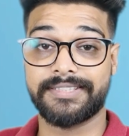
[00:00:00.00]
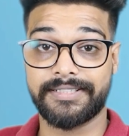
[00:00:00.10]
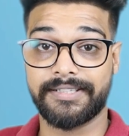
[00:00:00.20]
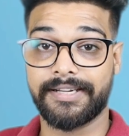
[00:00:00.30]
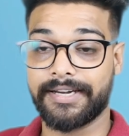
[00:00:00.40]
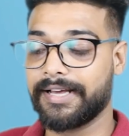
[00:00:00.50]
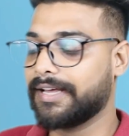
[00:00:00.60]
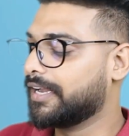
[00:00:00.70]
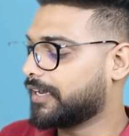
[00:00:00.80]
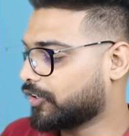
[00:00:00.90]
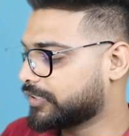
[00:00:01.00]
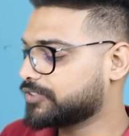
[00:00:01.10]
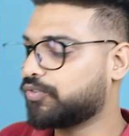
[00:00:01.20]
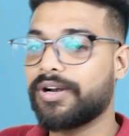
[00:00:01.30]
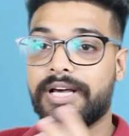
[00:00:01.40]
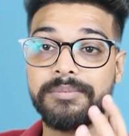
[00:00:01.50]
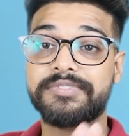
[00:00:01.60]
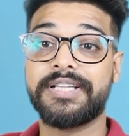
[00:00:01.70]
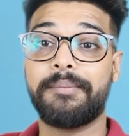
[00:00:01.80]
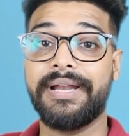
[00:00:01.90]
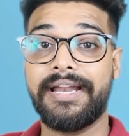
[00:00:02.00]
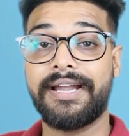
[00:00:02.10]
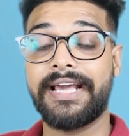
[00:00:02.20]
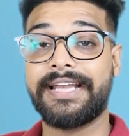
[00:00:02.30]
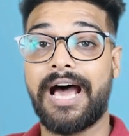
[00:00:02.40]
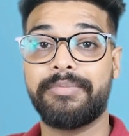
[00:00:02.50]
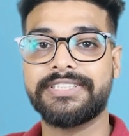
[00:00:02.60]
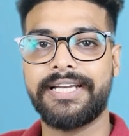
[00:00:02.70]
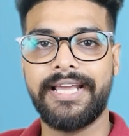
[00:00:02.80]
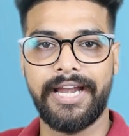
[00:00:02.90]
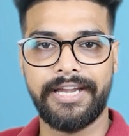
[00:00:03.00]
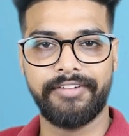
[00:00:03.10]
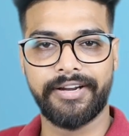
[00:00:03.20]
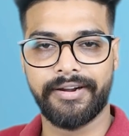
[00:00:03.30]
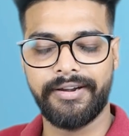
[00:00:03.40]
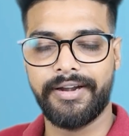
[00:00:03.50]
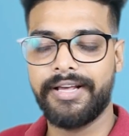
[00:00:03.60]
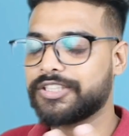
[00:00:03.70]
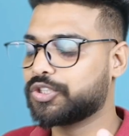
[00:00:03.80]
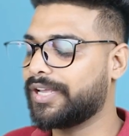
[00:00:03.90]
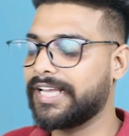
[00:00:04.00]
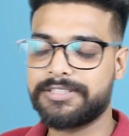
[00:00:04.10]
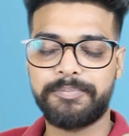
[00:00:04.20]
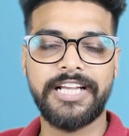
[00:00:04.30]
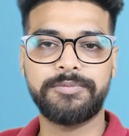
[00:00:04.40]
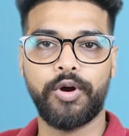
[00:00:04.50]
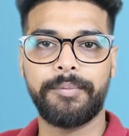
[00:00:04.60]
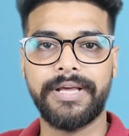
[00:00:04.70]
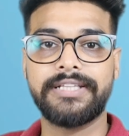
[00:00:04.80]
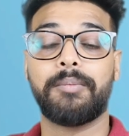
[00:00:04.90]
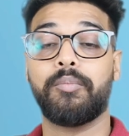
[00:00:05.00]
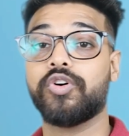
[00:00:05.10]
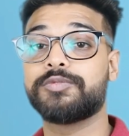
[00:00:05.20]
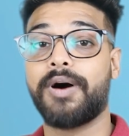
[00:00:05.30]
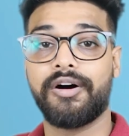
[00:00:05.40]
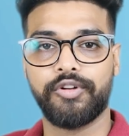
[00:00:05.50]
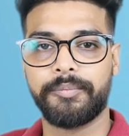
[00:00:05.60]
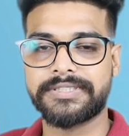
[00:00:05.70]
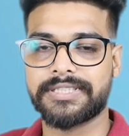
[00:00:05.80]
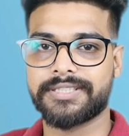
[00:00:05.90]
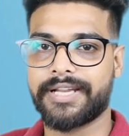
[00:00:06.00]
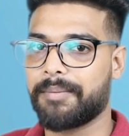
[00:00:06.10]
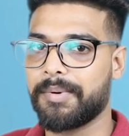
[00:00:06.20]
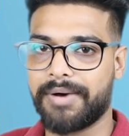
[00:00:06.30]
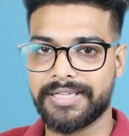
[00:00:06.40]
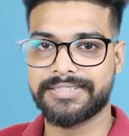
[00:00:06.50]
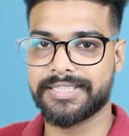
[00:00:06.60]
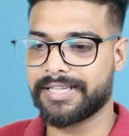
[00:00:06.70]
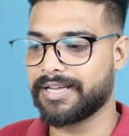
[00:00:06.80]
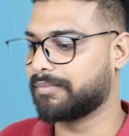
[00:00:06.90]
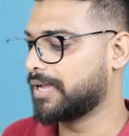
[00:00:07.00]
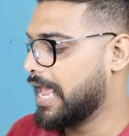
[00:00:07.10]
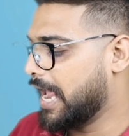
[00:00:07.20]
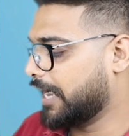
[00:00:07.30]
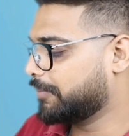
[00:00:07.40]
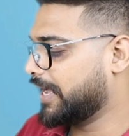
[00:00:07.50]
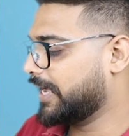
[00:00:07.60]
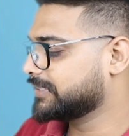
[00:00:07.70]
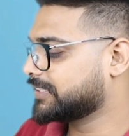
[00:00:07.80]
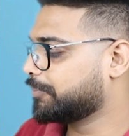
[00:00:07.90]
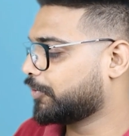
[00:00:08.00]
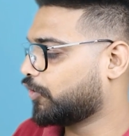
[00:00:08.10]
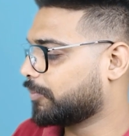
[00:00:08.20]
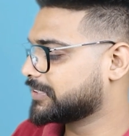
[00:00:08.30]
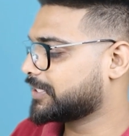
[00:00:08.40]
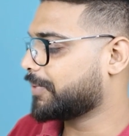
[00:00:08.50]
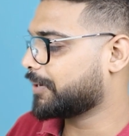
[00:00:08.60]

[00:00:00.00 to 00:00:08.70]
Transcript: ज़्यादा तगड़ा है नाउ दिस फोन कम्स विद मीडिया टेक सिटी एटी जो कि इस प्राइस पॉइंट पर द मोस्ट पावरफुल प्रोसेसर यहाँ पे मान सकते हैं हम एंड मैं इसकी परफॉर्मेंस के